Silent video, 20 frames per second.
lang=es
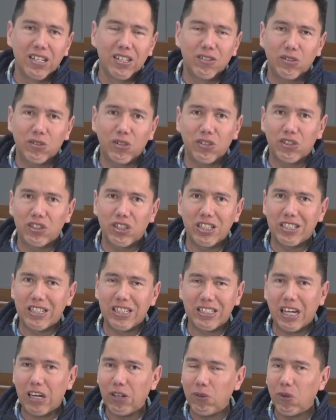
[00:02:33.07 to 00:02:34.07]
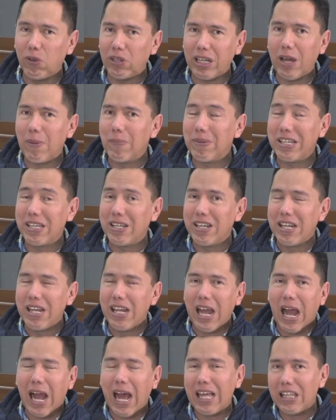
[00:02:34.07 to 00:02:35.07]
Entonces es algo que a mí,
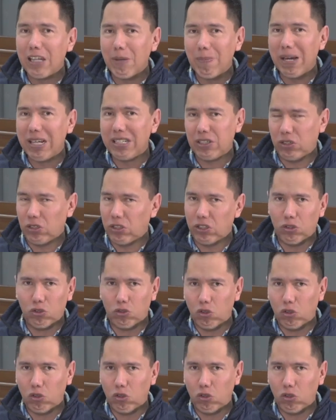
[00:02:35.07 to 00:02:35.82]
además